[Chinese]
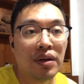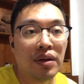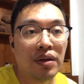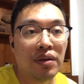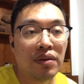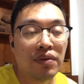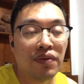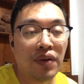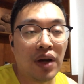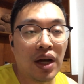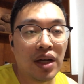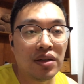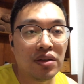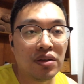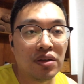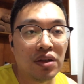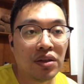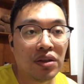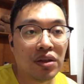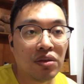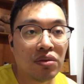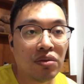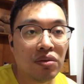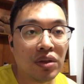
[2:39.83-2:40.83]
发射
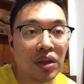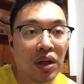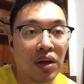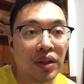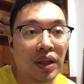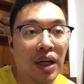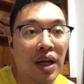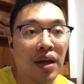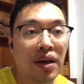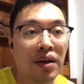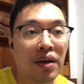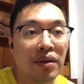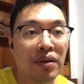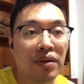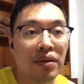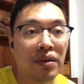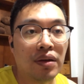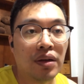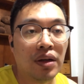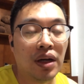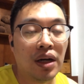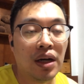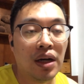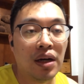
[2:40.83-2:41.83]
地空导弹
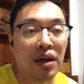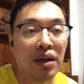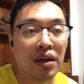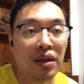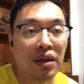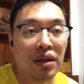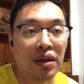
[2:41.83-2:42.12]
啊，